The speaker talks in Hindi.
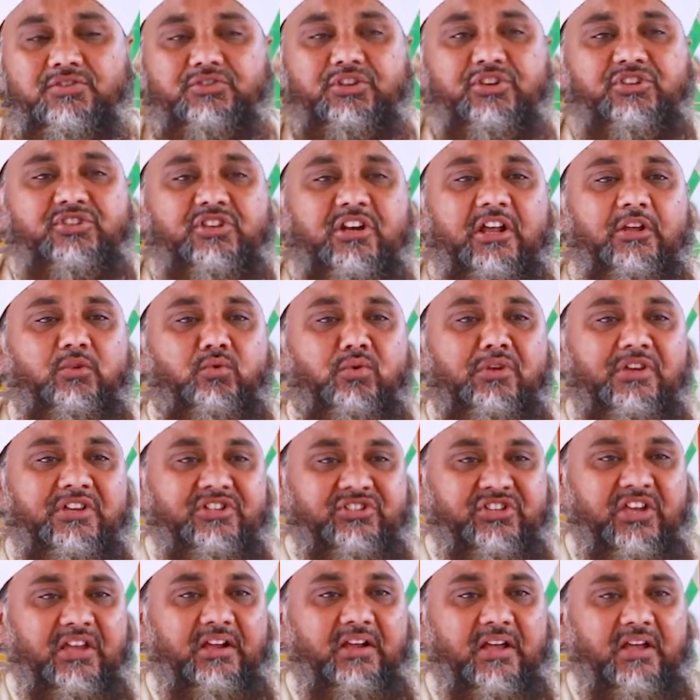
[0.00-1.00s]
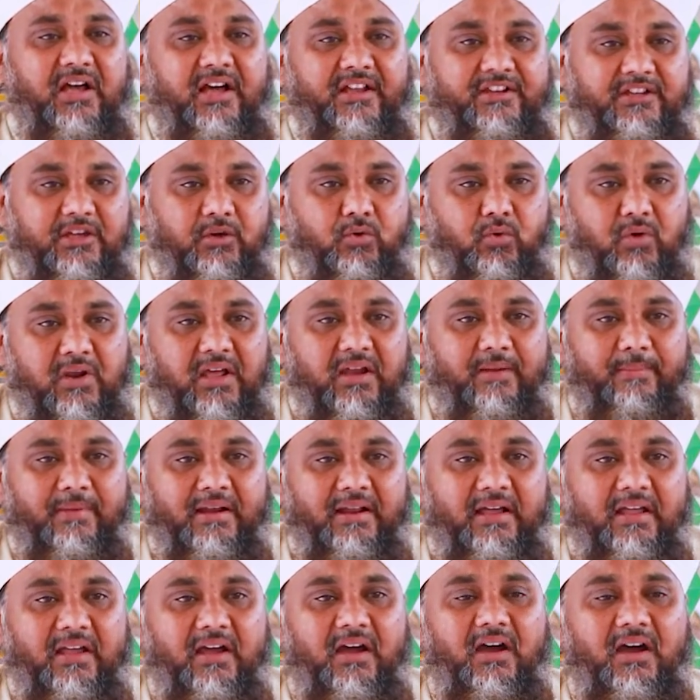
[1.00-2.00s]
जिस तरह तूने इसे कारी कुरान
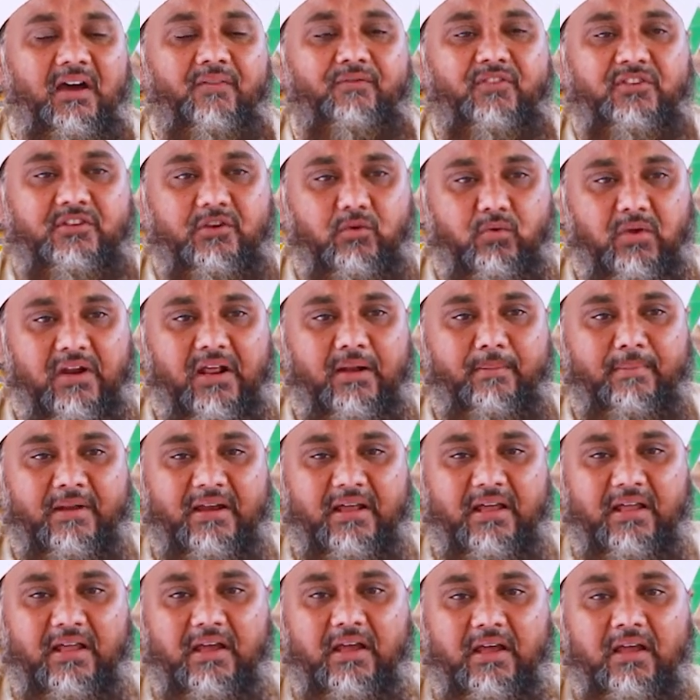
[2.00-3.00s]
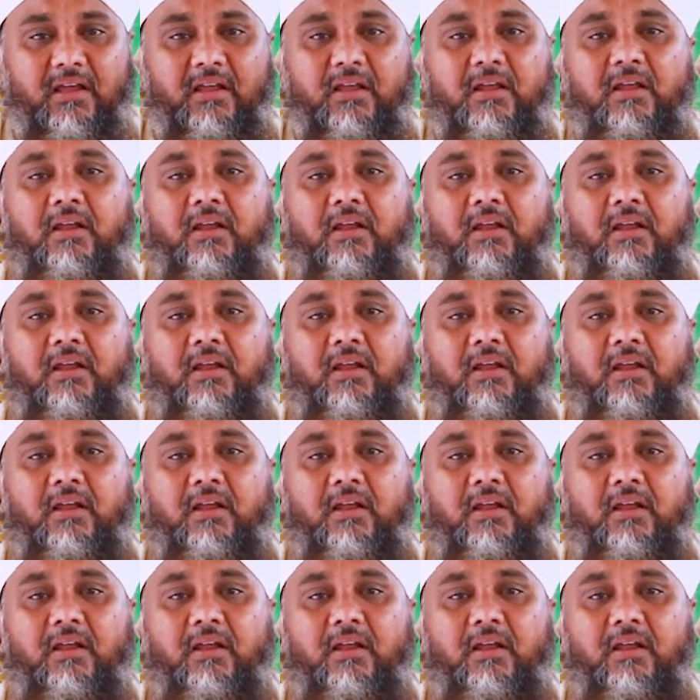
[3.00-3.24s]
बनाया हाफिज़ कुरान बनाया